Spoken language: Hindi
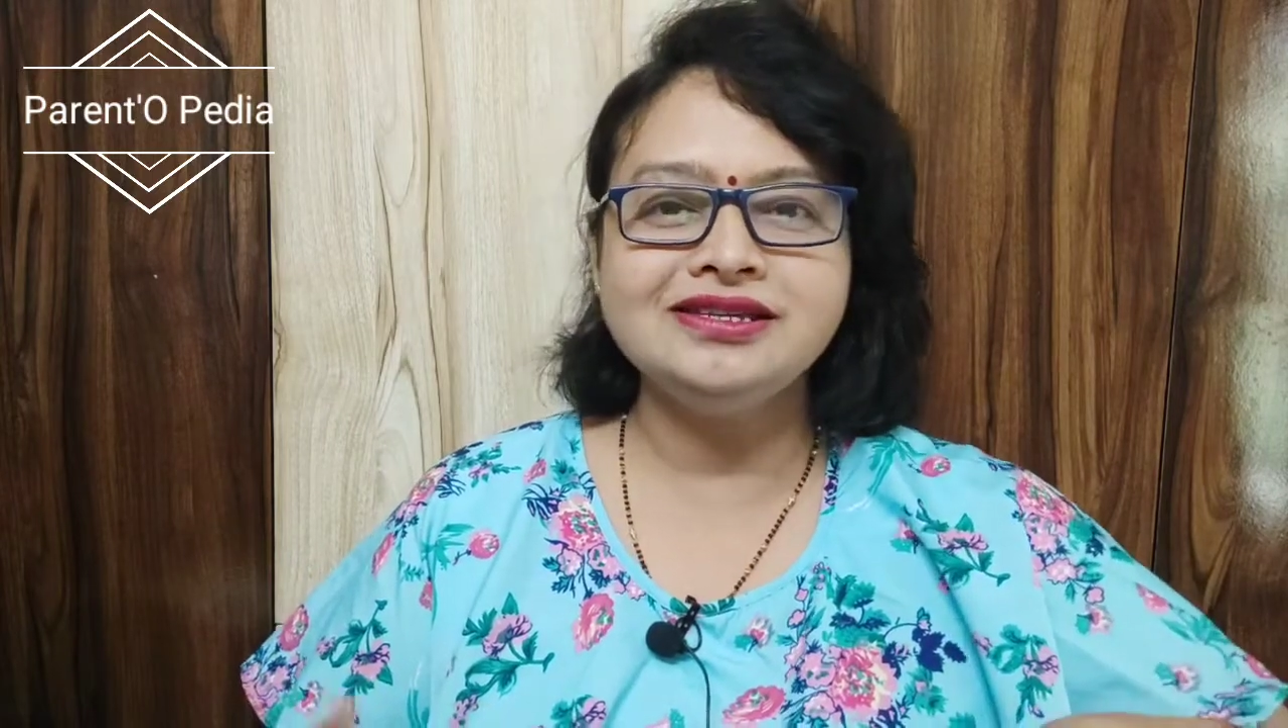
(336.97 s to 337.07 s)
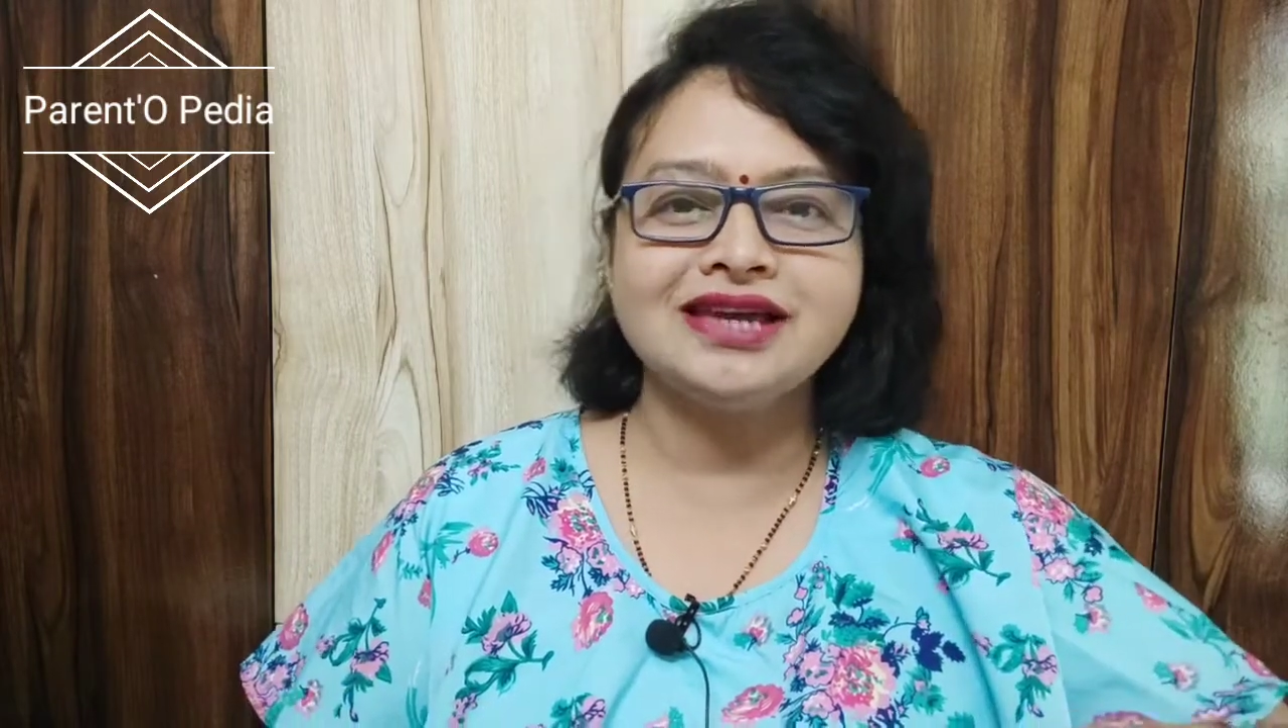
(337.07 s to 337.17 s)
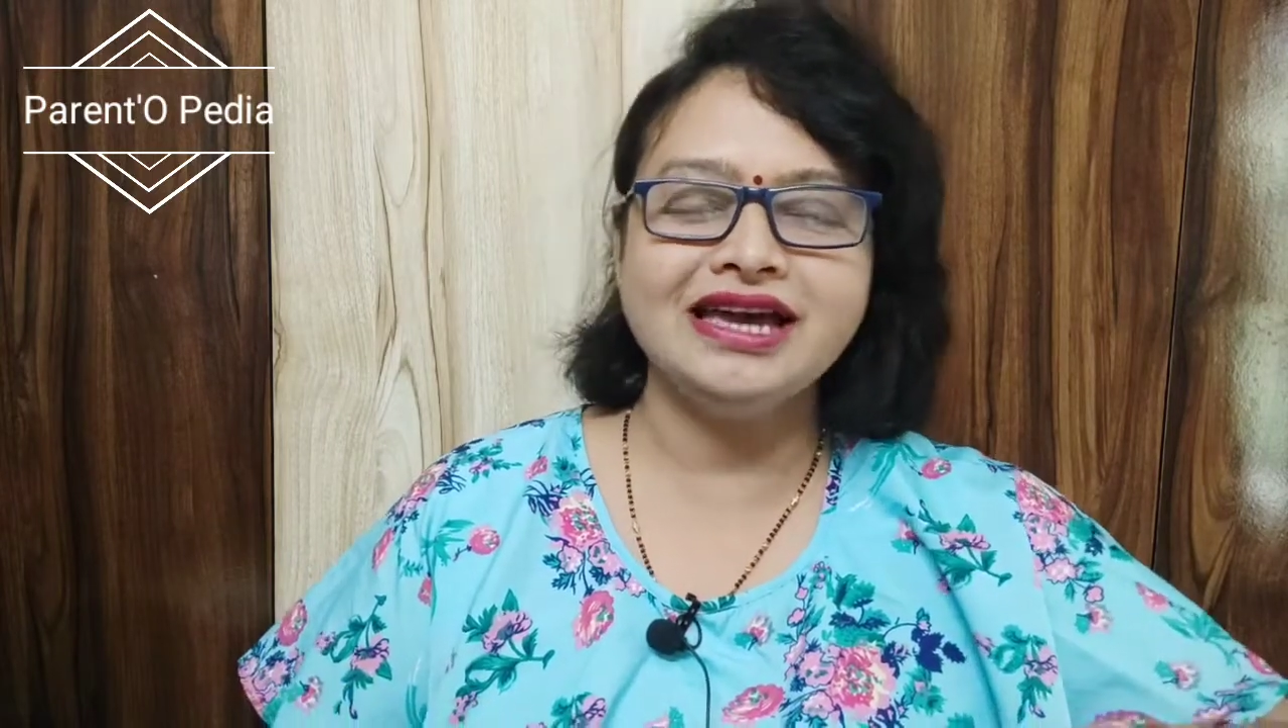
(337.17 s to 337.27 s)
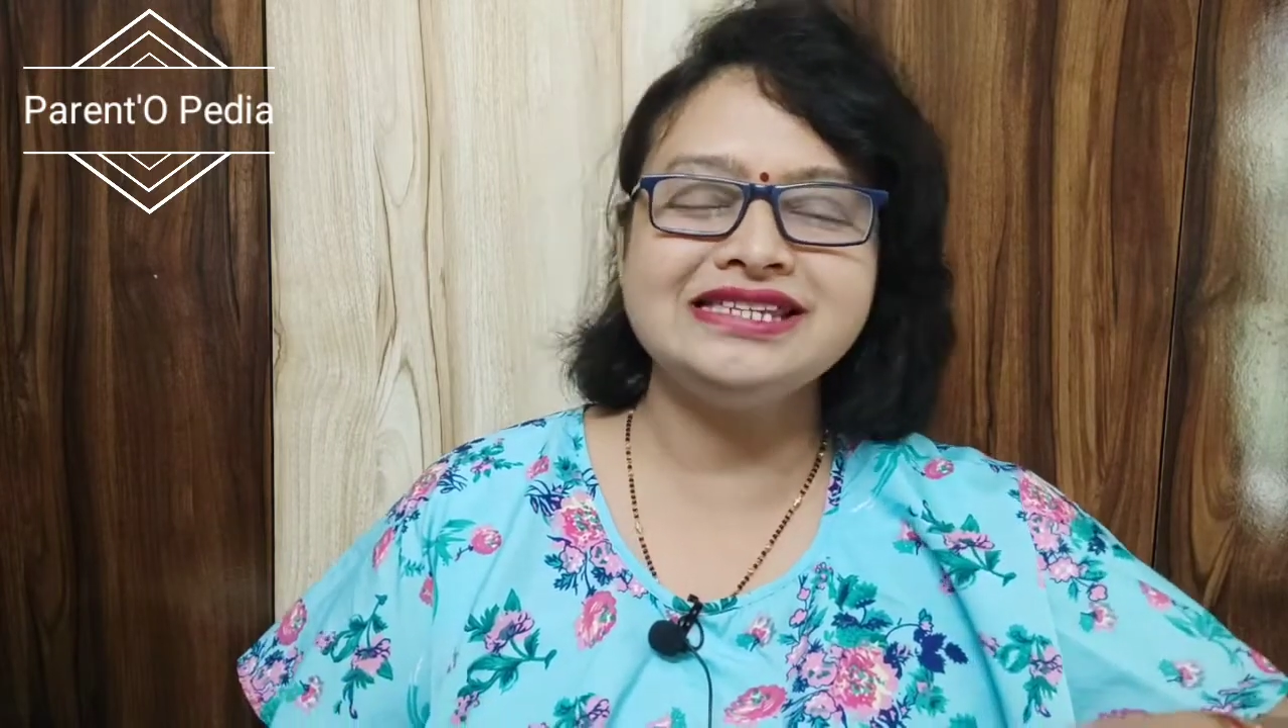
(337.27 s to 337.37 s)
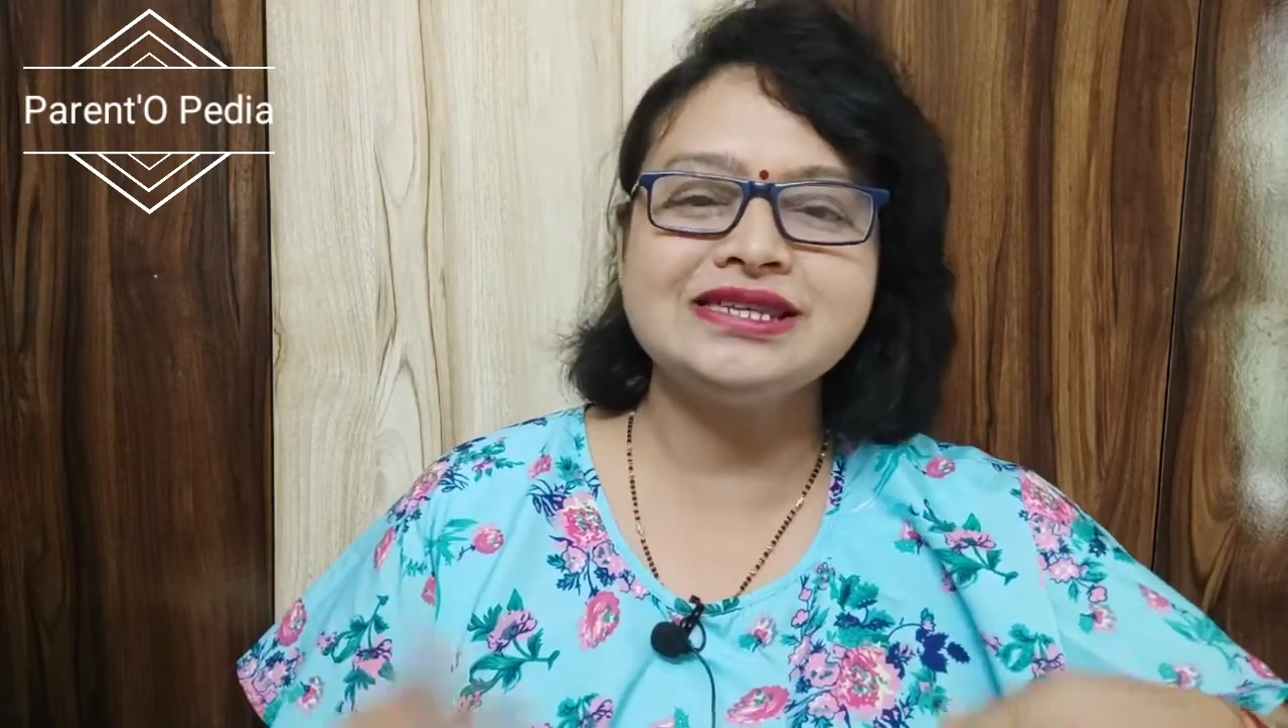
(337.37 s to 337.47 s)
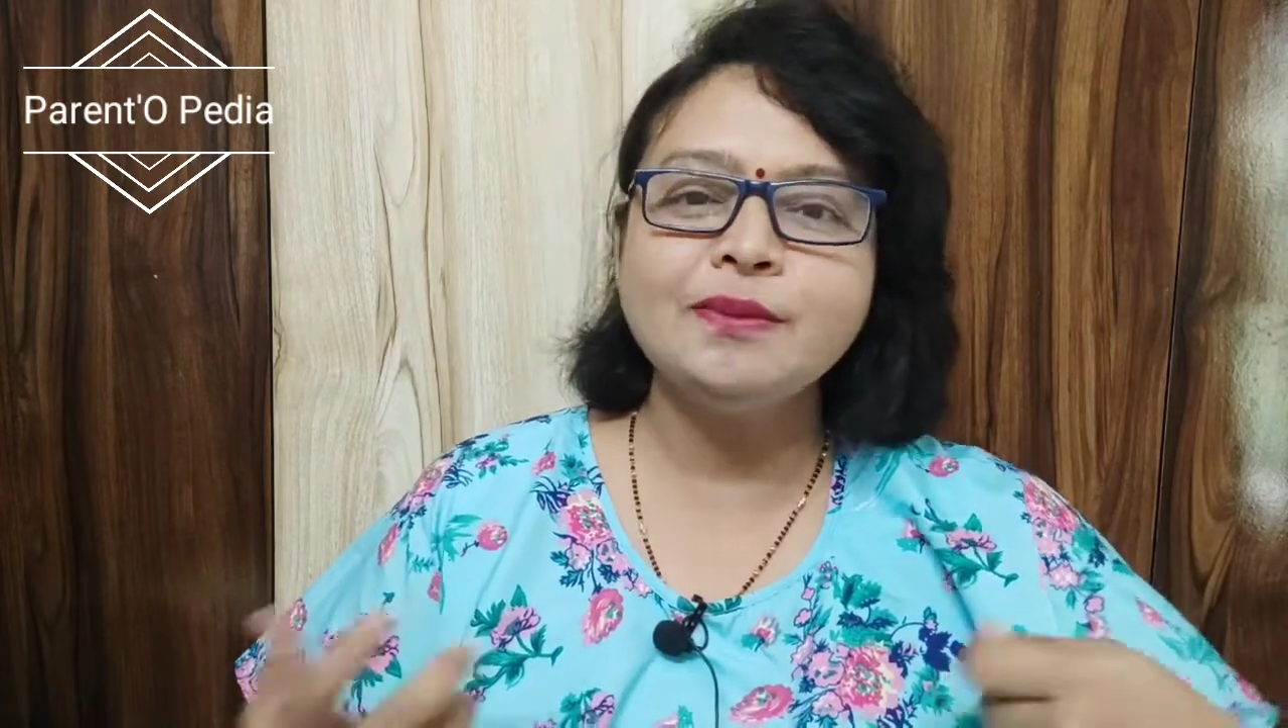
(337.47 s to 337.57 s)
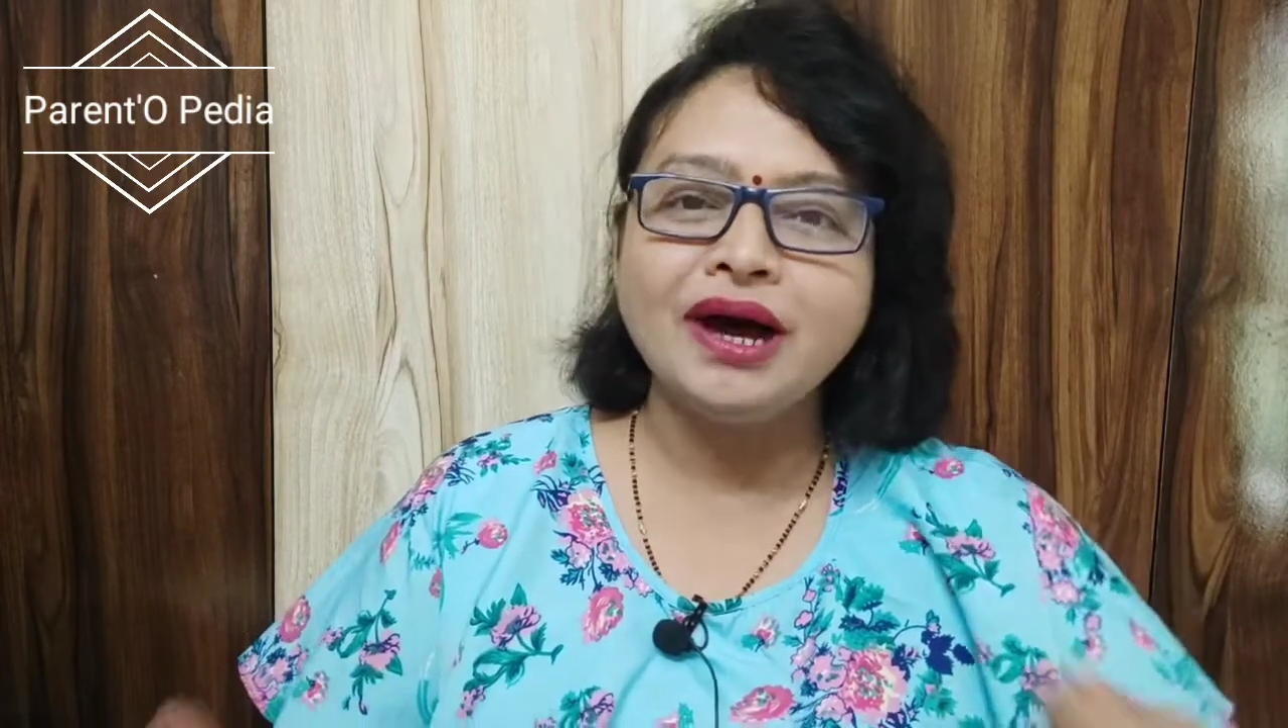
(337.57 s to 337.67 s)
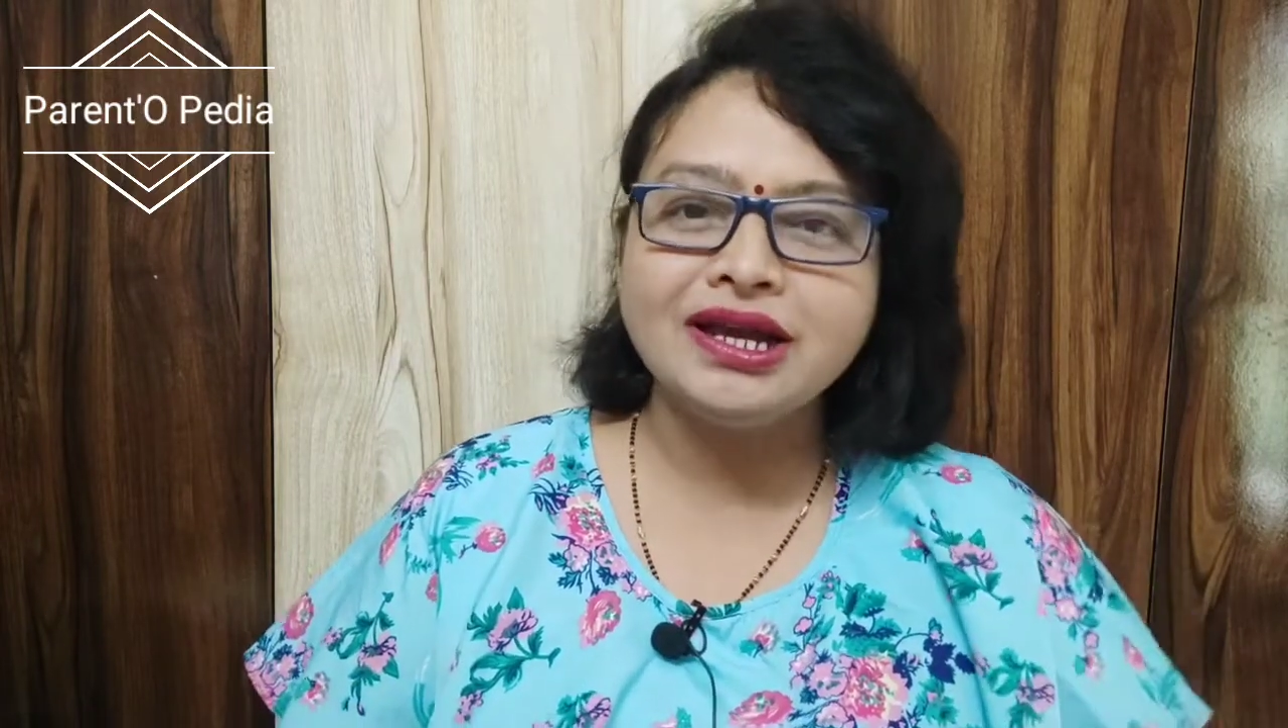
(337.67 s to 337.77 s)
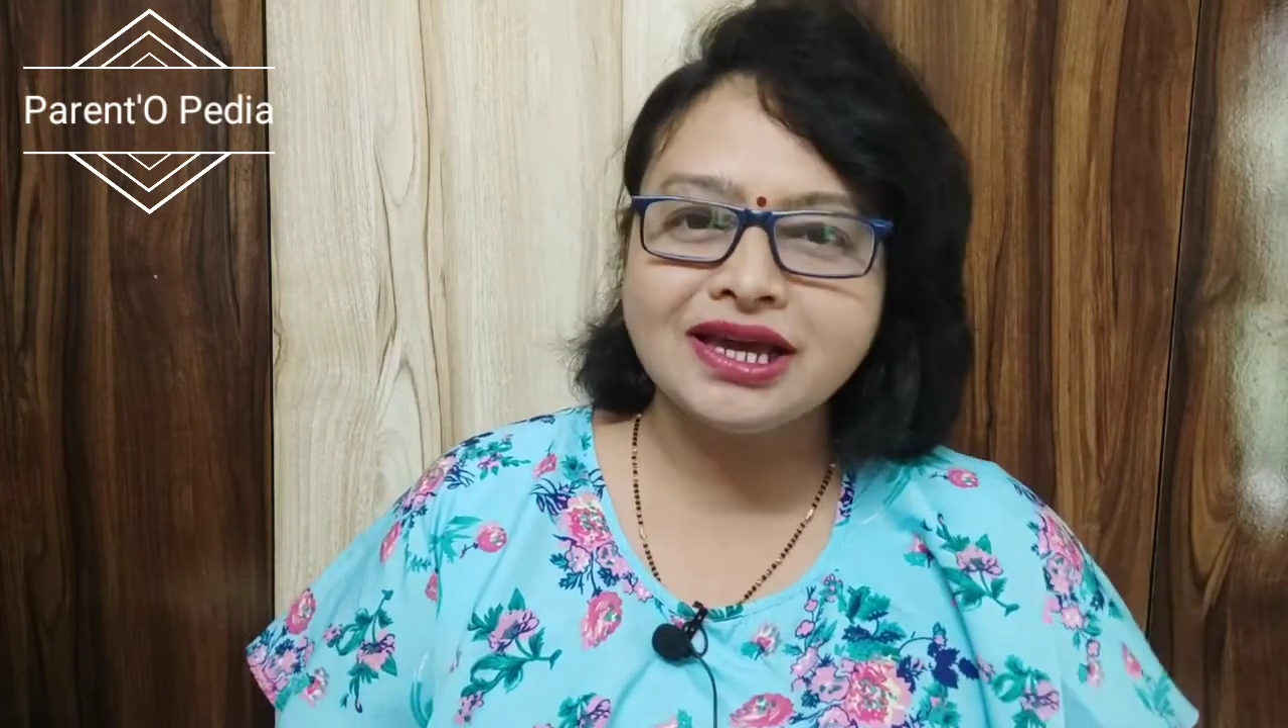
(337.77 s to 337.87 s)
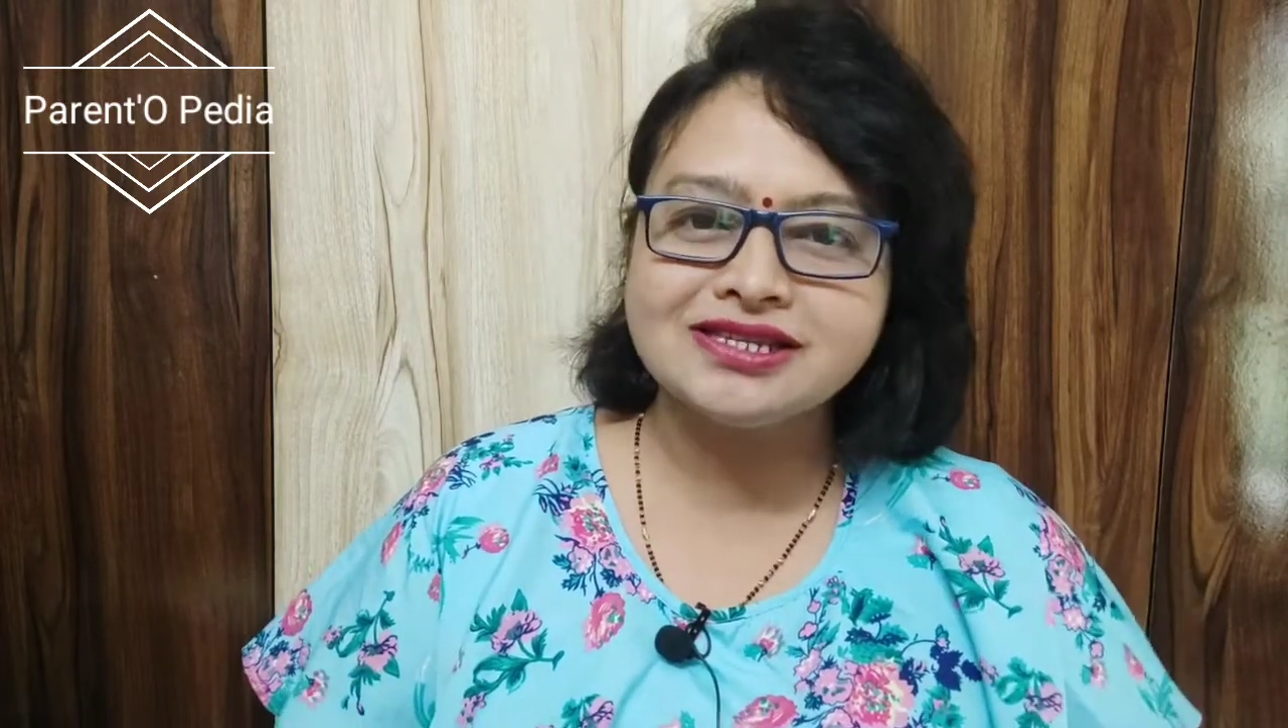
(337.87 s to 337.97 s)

इसका इस्तेमाल